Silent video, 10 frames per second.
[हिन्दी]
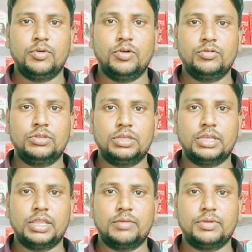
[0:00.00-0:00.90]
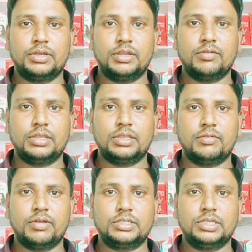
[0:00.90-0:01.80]
बहुत ही ज़्यादा बिकने वाली
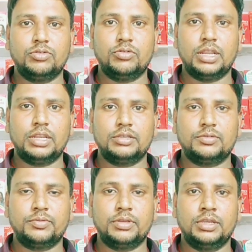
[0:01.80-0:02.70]
दवा जीरो डाल एस